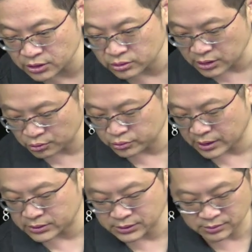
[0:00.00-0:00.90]
有人跟我说，
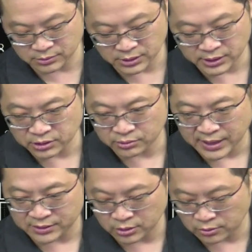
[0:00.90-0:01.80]
老师，你的联永
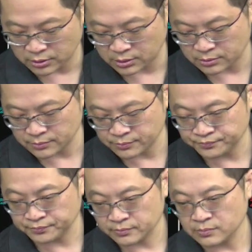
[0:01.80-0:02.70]
烂透了，
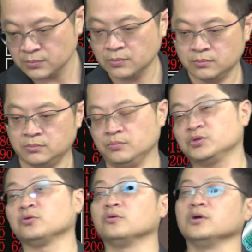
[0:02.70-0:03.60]
不
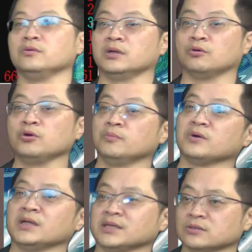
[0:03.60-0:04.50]
是我会员了，会员不
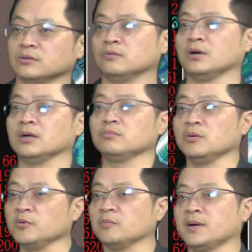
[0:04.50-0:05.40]
敢讲这种话，不
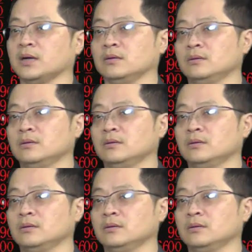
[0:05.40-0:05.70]
然被我骂。